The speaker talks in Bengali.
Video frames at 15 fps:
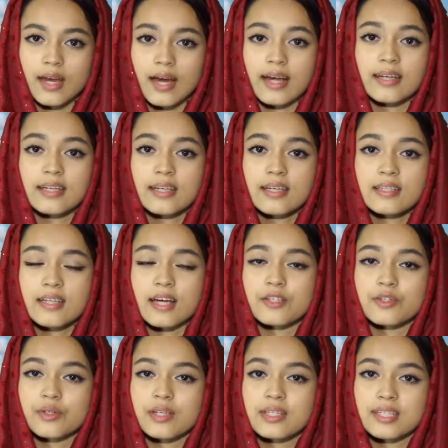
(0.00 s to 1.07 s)
আন্টির
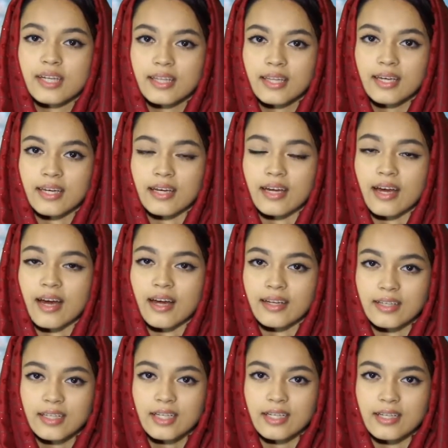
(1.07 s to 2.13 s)
শাশুড়ির সাথে
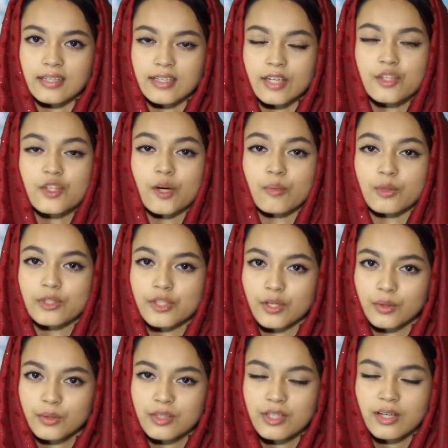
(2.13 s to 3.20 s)
আন্টির যে সমস্যা
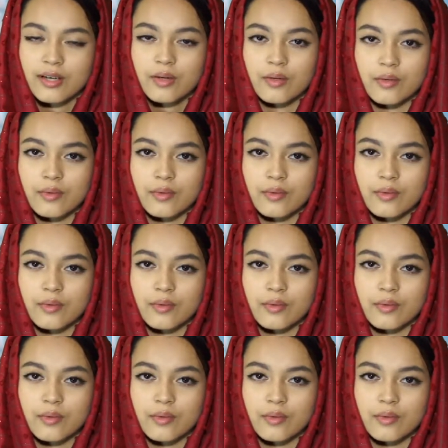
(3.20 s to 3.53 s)
হচ্ছিল